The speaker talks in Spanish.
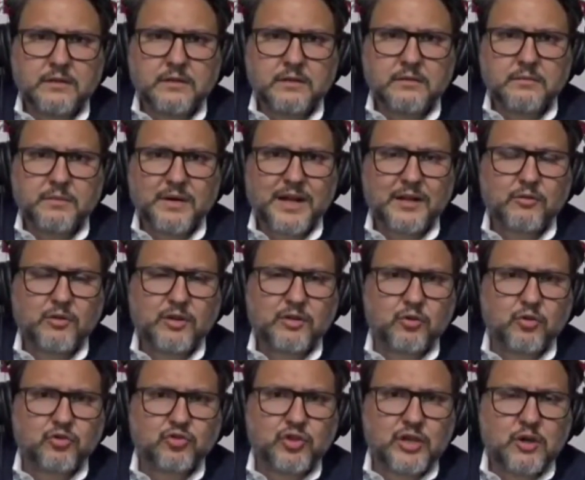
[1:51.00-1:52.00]
para
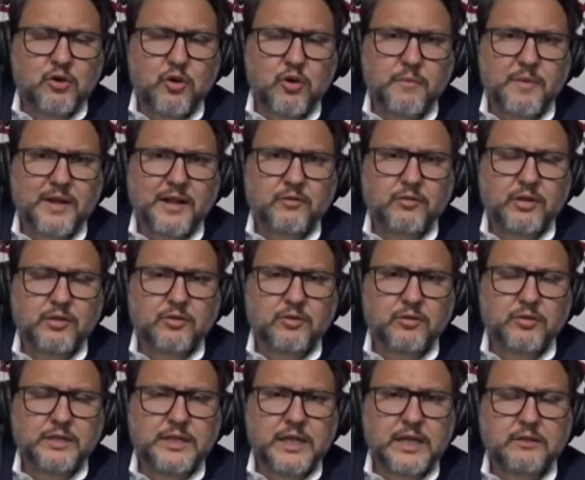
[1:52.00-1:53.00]
nuestros hijos, para
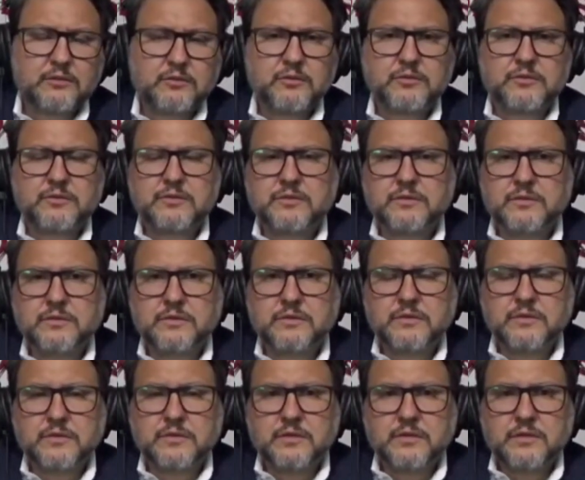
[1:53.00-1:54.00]
nuestros nietos,
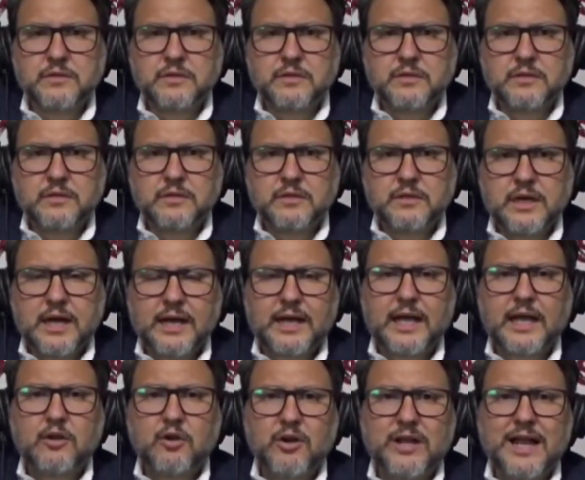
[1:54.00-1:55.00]

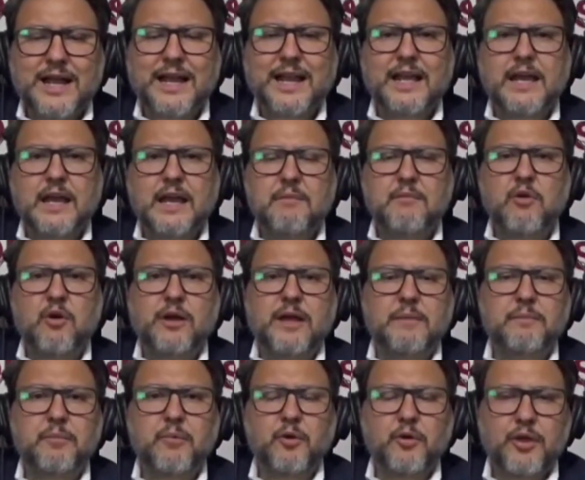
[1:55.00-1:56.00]
aquellos que creemos que
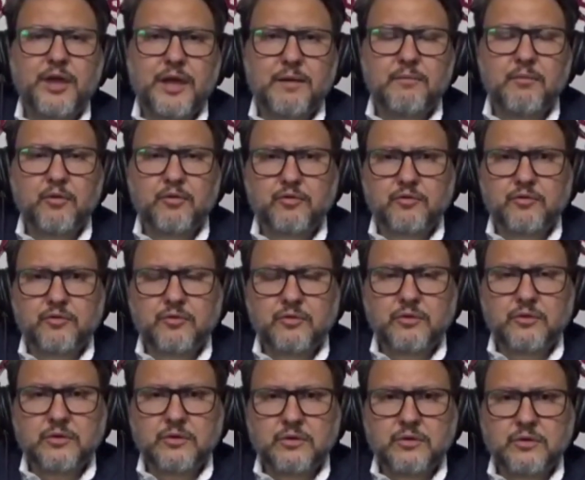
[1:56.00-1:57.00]
podemos
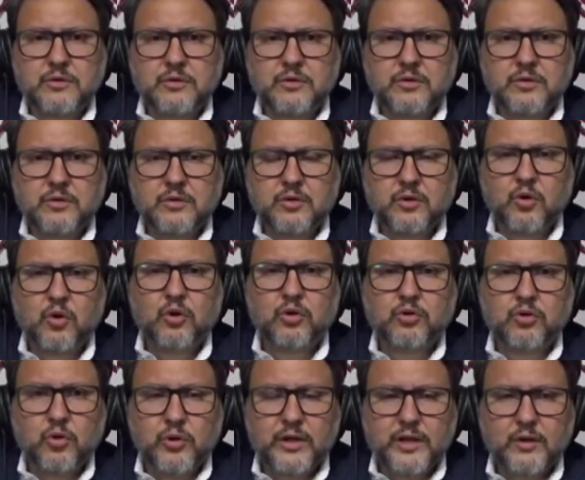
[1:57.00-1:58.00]

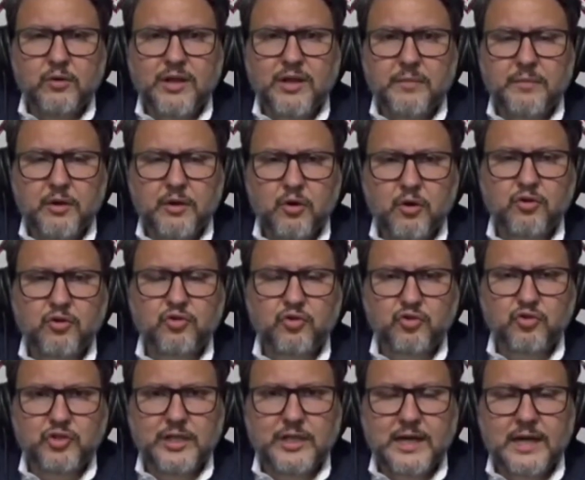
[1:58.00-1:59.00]
construir una mejor
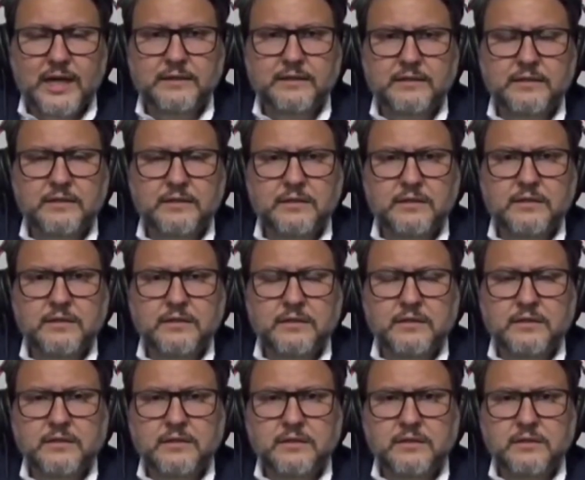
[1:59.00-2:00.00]
sociedad,
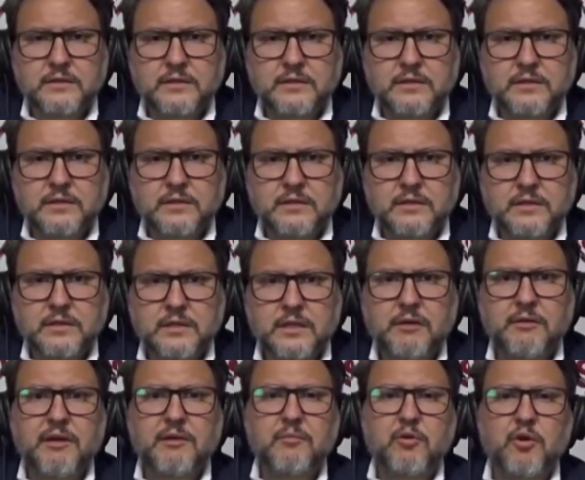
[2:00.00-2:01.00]

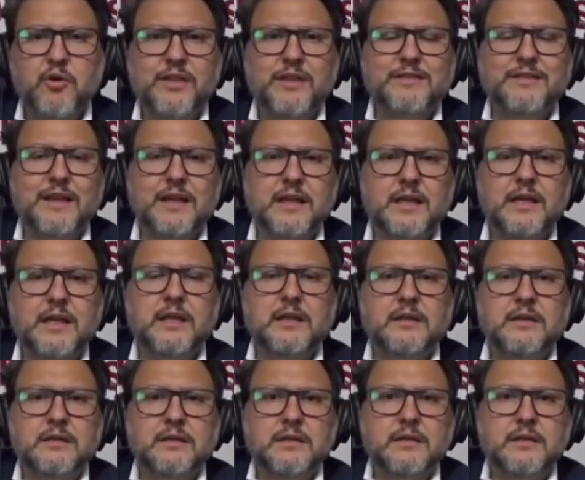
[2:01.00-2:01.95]
debemos de seguir